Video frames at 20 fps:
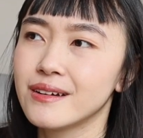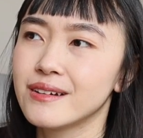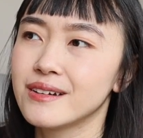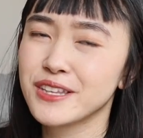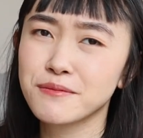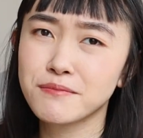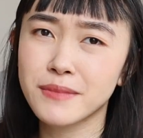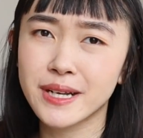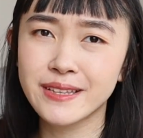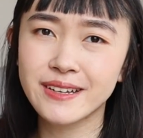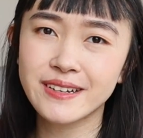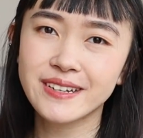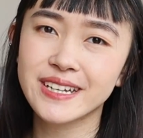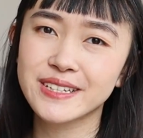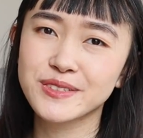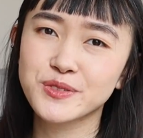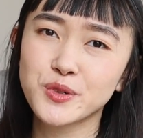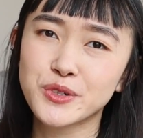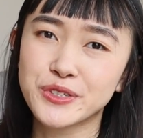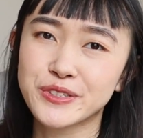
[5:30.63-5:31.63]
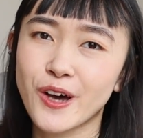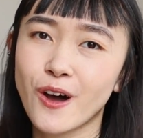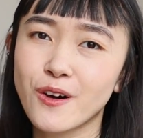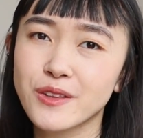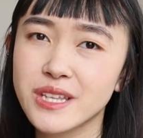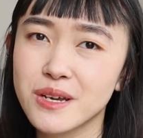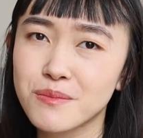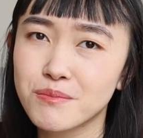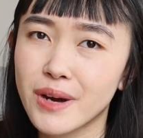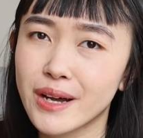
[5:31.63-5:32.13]
nhưng mà những cái rủi ro
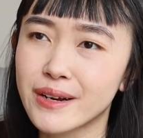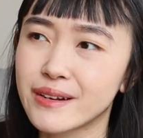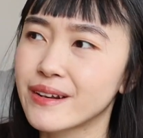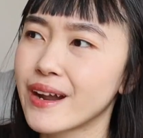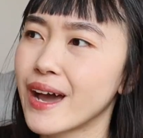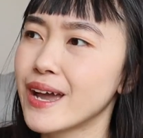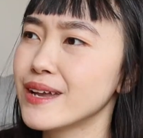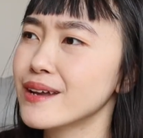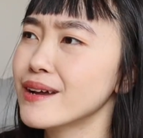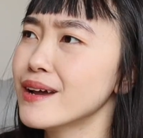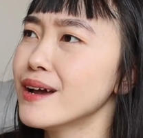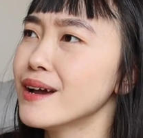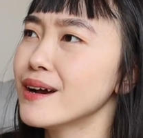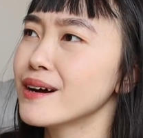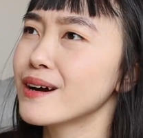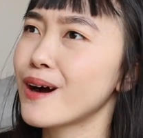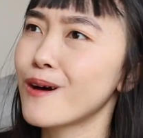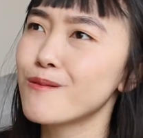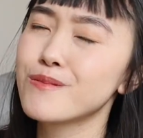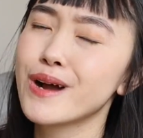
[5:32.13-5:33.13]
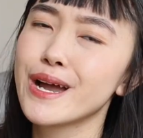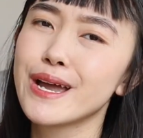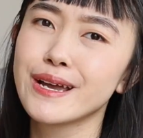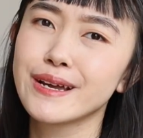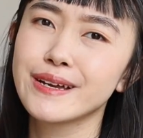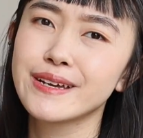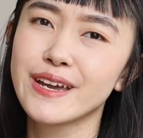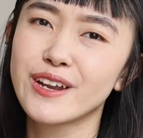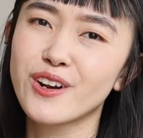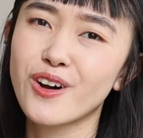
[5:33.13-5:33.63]
tiềm ẩn đấy không hề
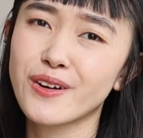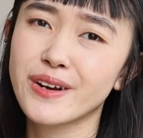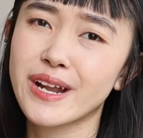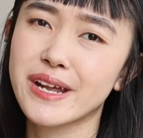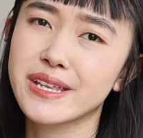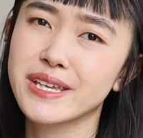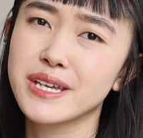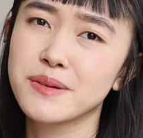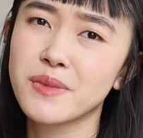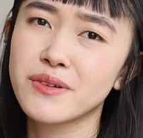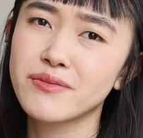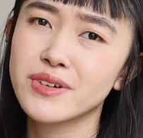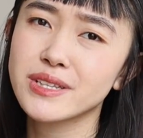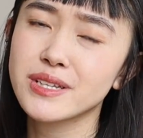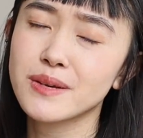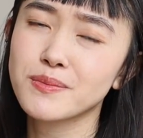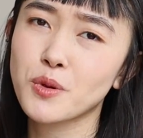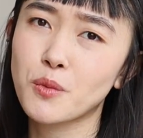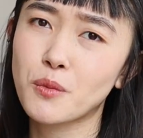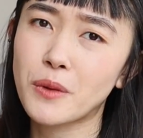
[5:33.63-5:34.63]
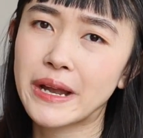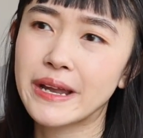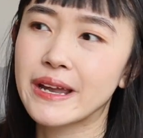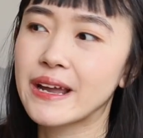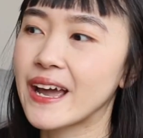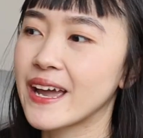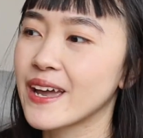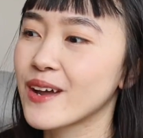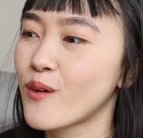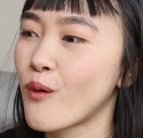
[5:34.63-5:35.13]
khiến họ nản chí mà vẫn tiếp tục ngày
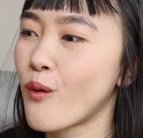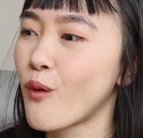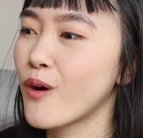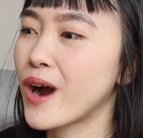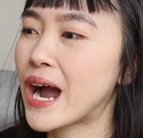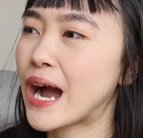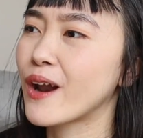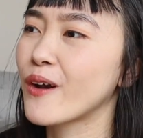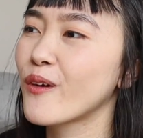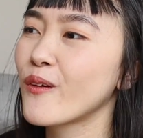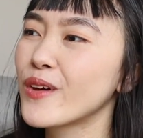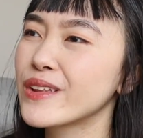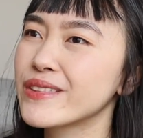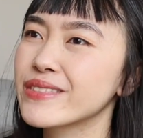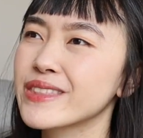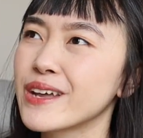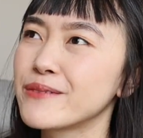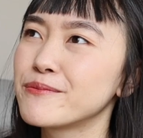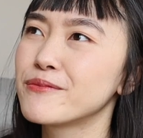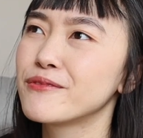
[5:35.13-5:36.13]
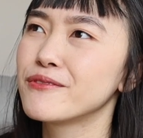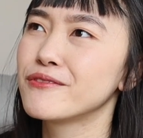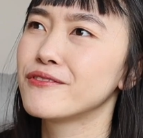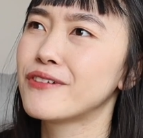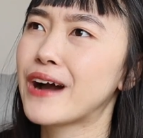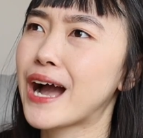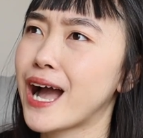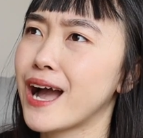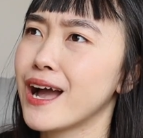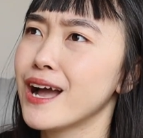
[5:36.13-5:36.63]
ngày cố gắng luyện tập
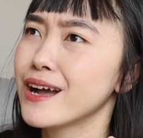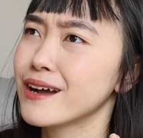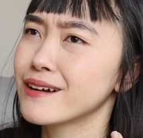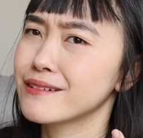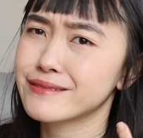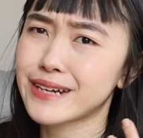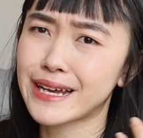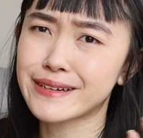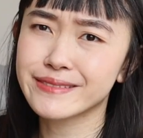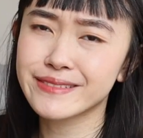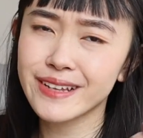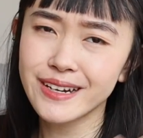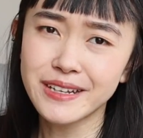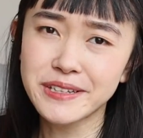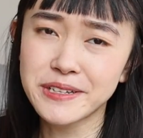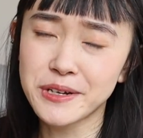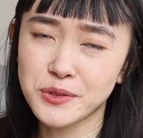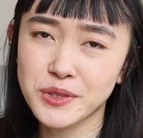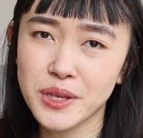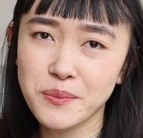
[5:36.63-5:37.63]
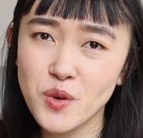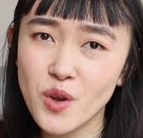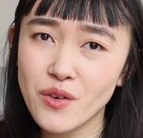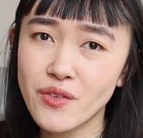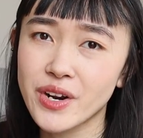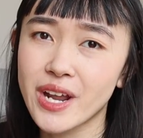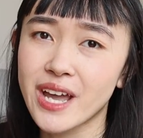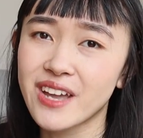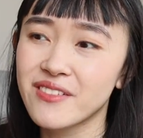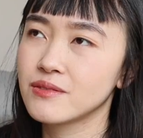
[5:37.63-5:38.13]
và đặt rất là nhiều tâm huyết
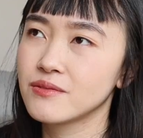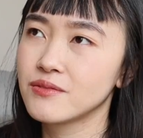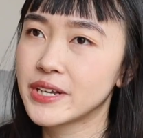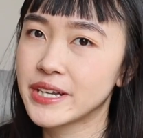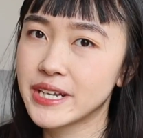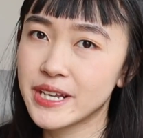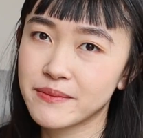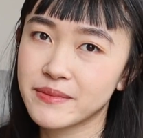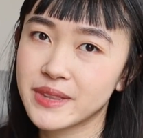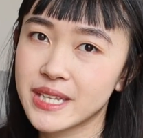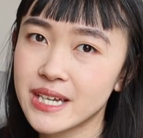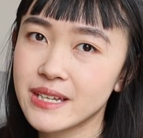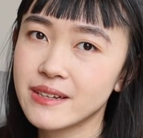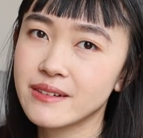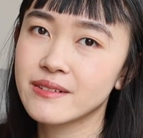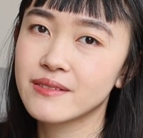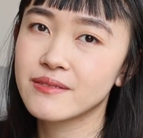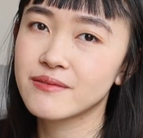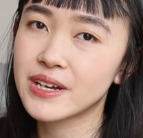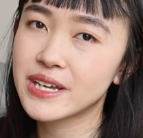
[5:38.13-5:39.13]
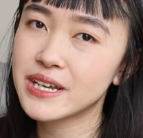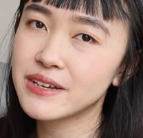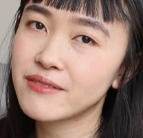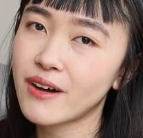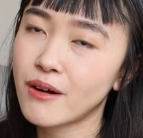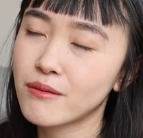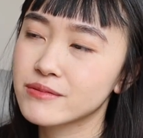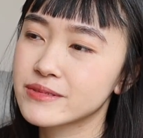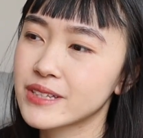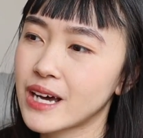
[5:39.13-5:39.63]
vào đấy với niềm tin và hy
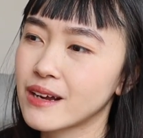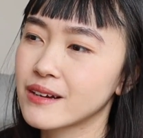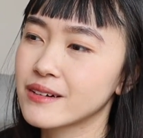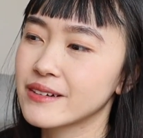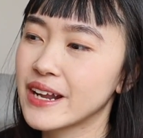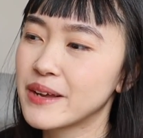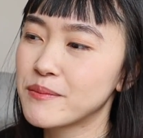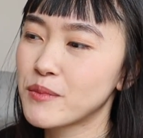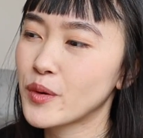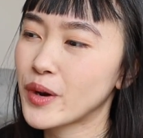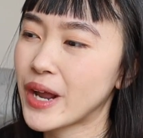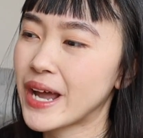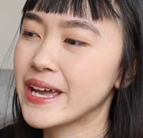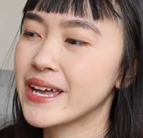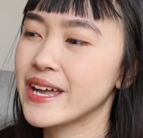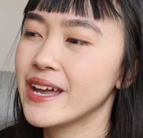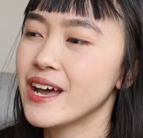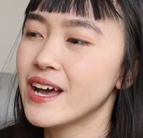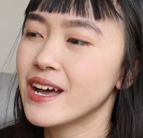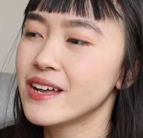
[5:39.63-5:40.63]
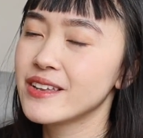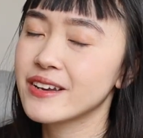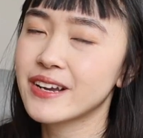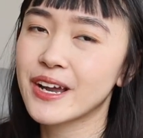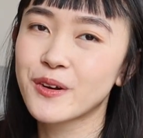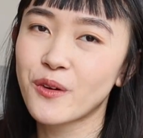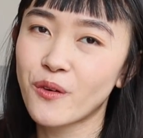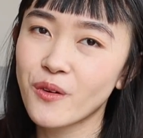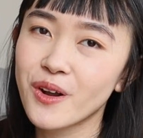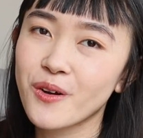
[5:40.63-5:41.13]
vọng rằng đến một ngày những
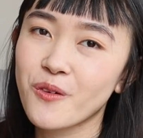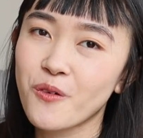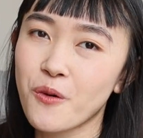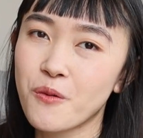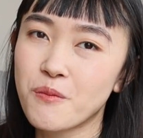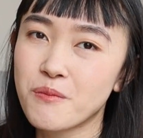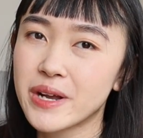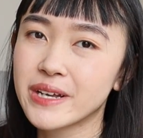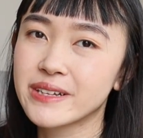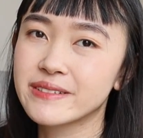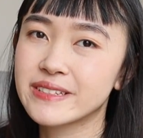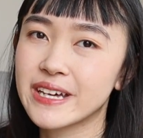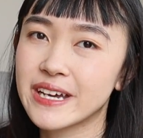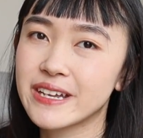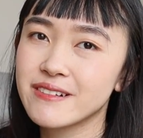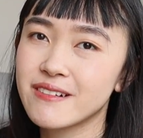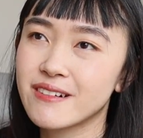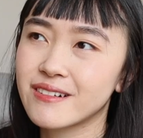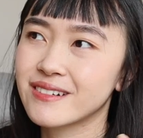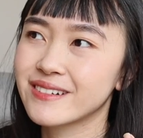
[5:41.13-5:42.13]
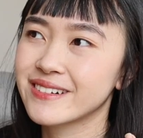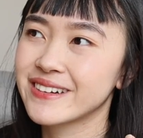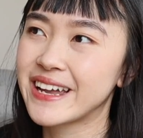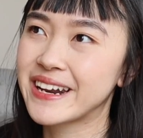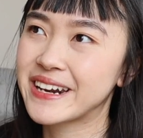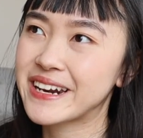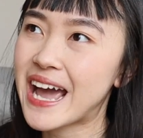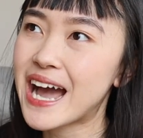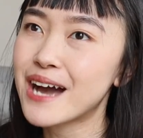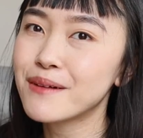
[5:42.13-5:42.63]
cái nỗ lực của mình sẽ được
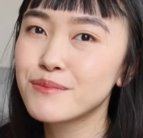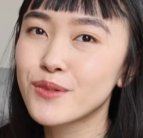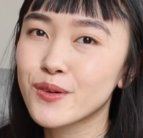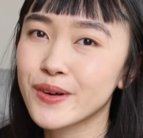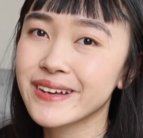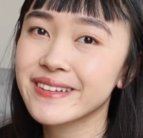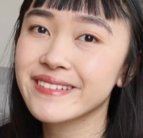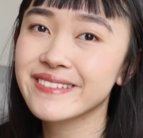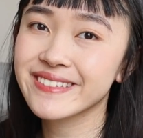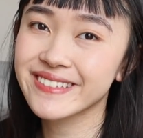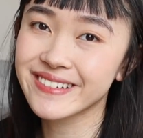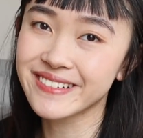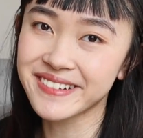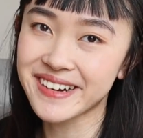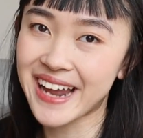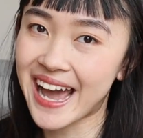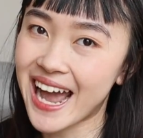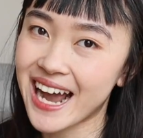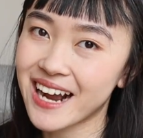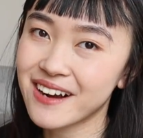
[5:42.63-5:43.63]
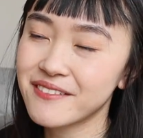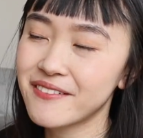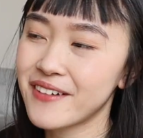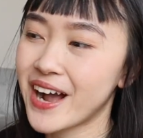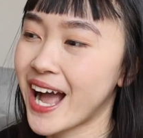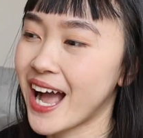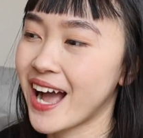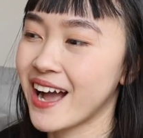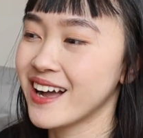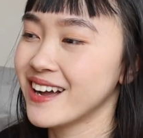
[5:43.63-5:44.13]
đền đáp một cách xứng đáng
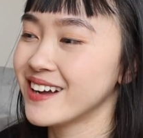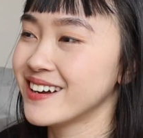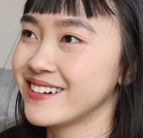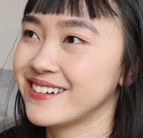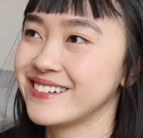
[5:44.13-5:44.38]
và